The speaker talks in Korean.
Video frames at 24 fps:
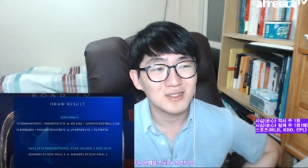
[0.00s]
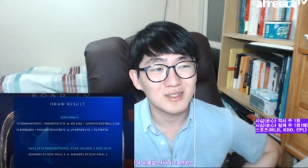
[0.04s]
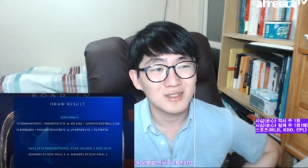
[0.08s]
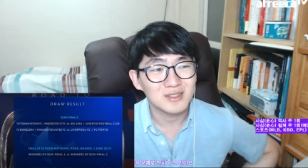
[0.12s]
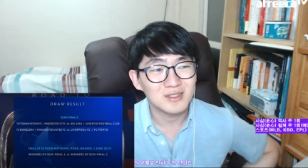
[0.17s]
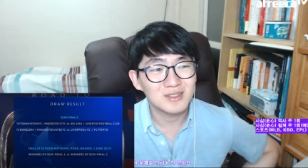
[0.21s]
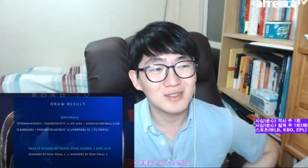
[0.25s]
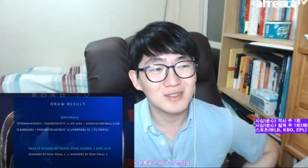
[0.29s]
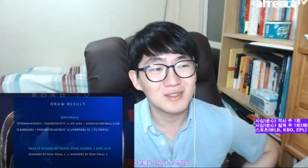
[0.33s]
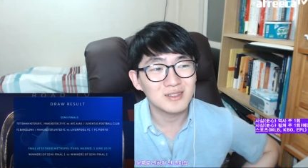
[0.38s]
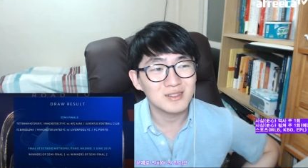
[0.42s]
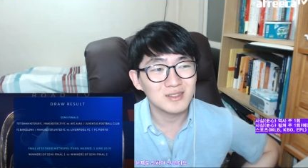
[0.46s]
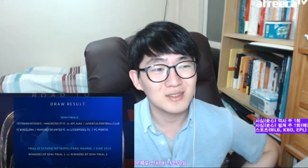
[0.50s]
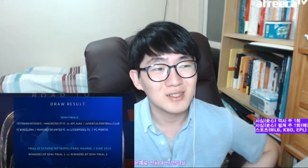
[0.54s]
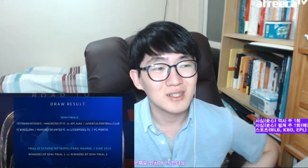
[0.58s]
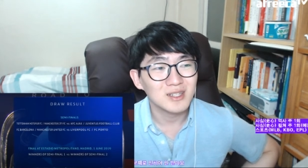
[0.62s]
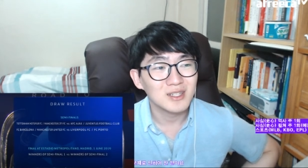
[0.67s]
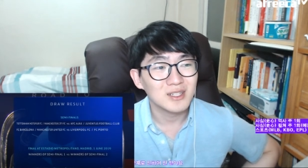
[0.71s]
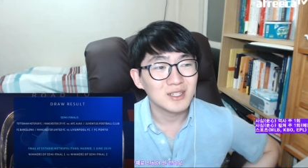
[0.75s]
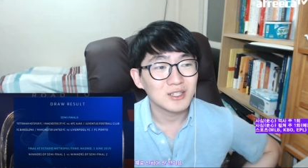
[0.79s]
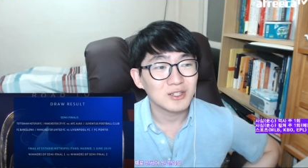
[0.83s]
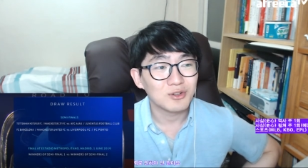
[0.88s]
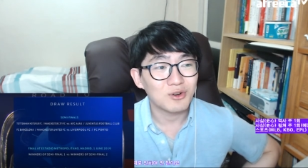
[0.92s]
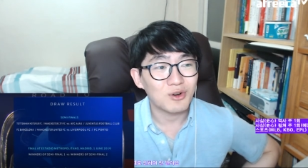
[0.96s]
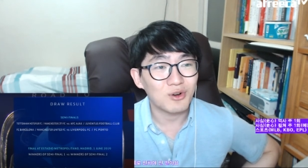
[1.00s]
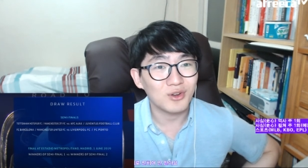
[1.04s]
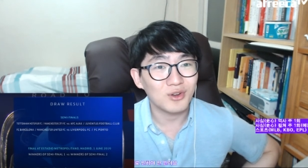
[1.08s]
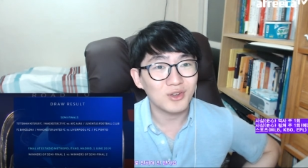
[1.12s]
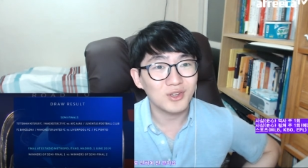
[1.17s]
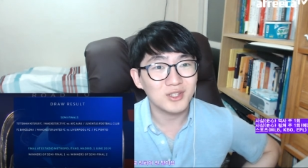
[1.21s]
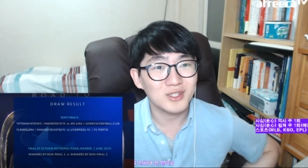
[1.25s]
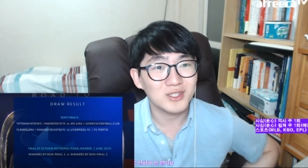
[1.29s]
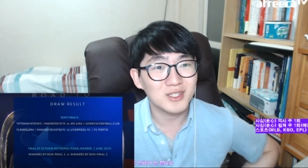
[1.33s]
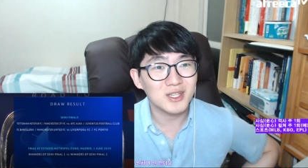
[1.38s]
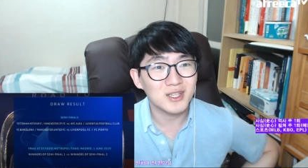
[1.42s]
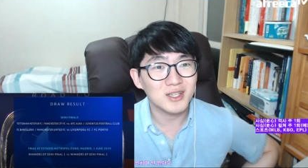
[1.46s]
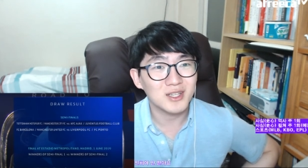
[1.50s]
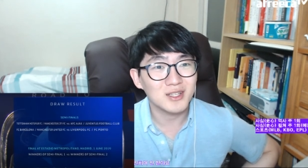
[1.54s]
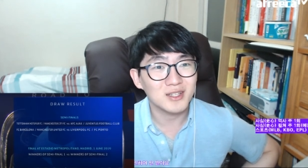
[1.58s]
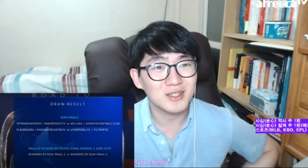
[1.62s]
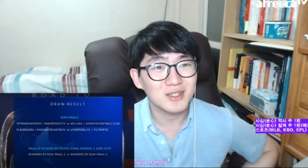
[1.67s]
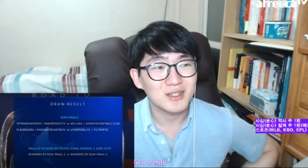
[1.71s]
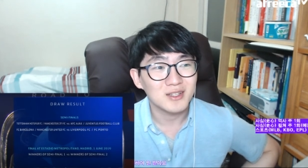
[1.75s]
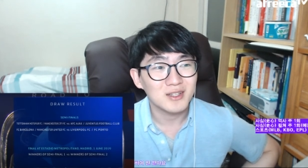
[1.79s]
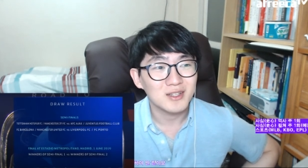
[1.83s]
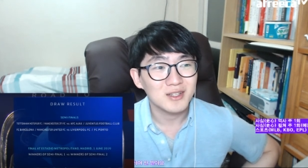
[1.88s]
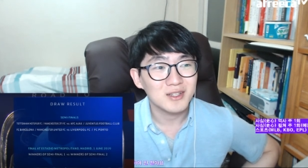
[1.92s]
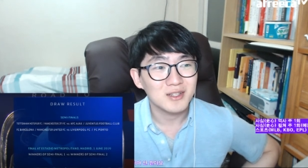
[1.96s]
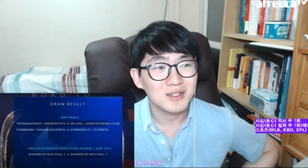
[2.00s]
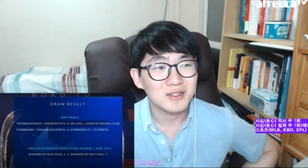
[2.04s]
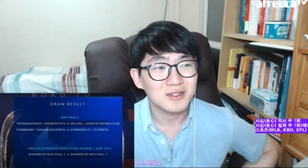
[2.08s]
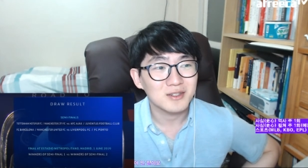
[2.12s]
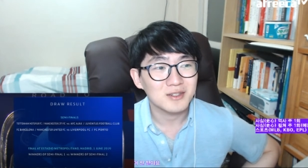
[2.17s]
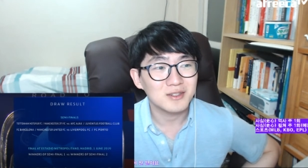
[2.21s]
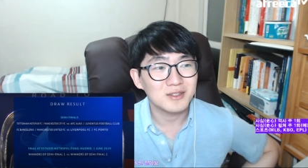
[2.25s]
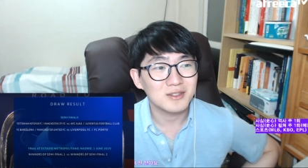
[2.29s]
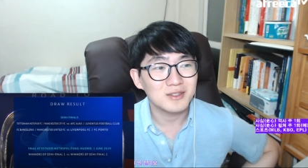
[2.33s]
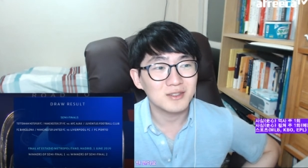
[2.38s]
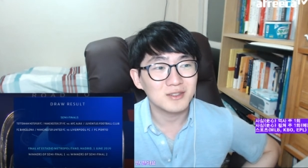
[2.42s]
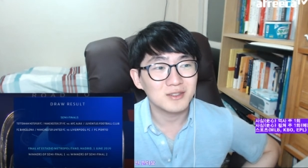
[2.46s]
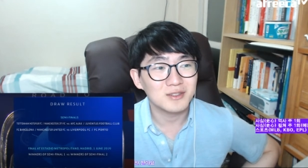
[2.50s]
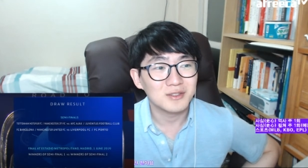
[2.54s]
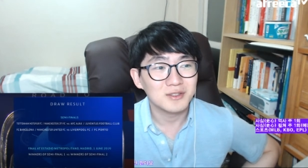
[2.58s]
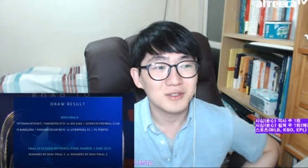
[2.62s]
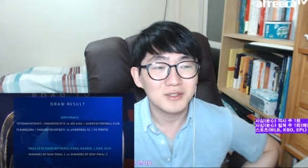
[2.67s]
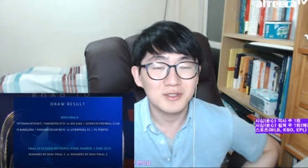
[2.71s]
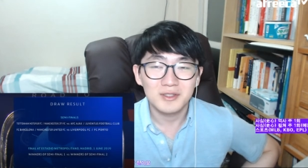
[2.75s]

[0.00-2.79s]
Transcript: 그 거의 이제 그